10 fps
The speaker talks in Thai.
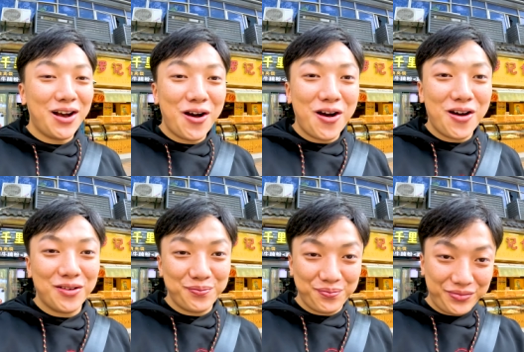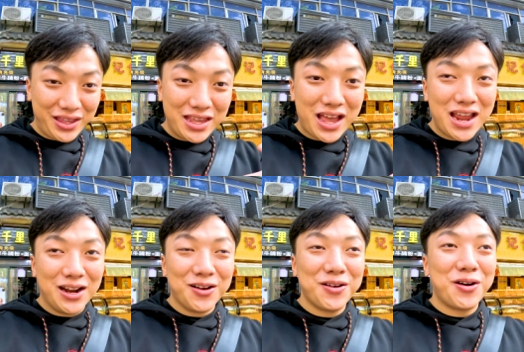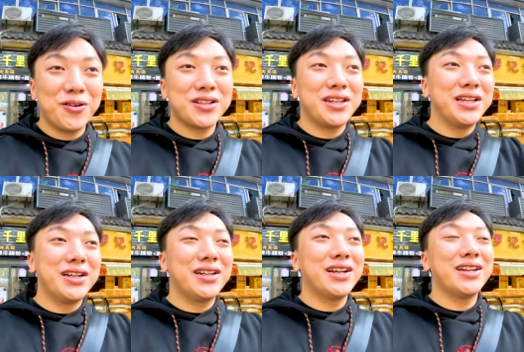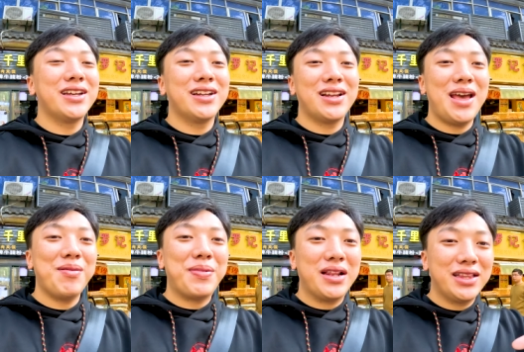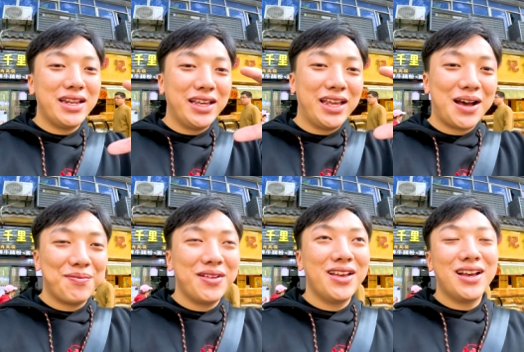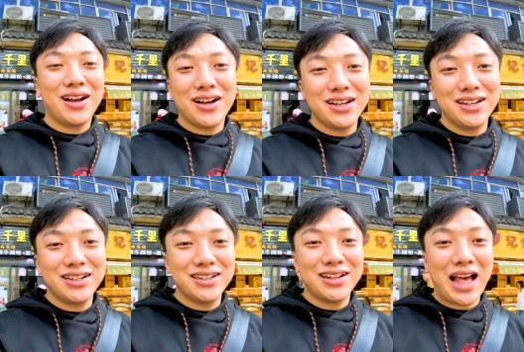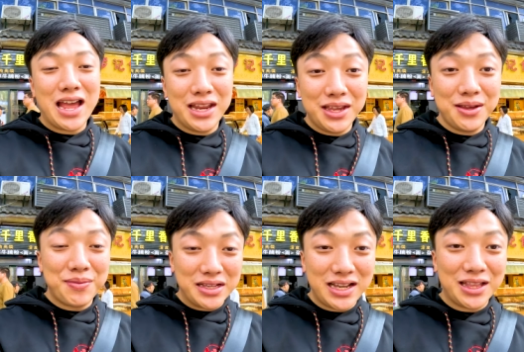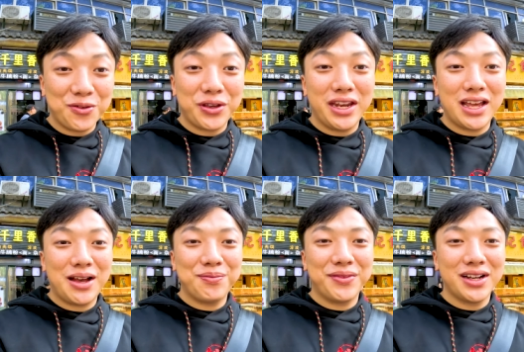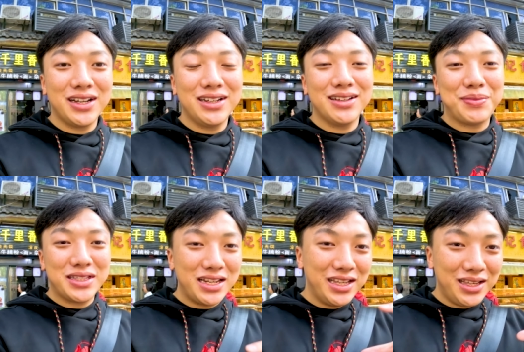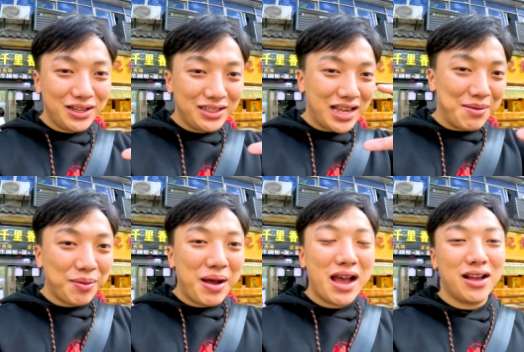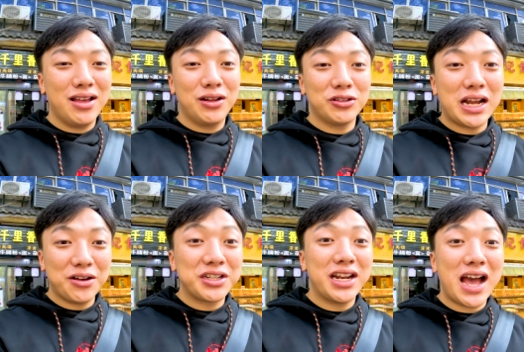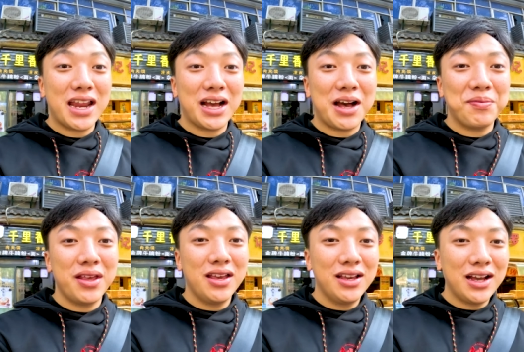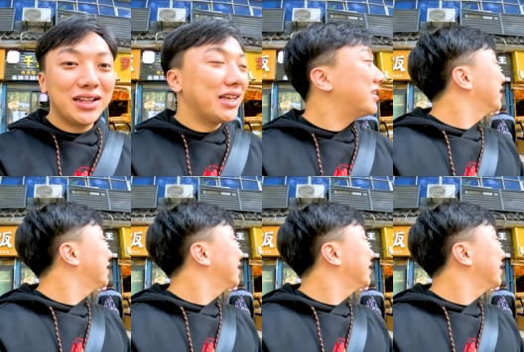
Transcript: ก็ใหญ่ๆแล้วก็เขาก็จะดึงดึงดึงให้มันเป็นเส้นอย่างนี้ครับ ก็คือใครที่มาซีอันต้องกินนะครับก็คือเป็นเส้นที่ใหญ่มากๆรสชาติก็ใช้ได้นะครับอันเอส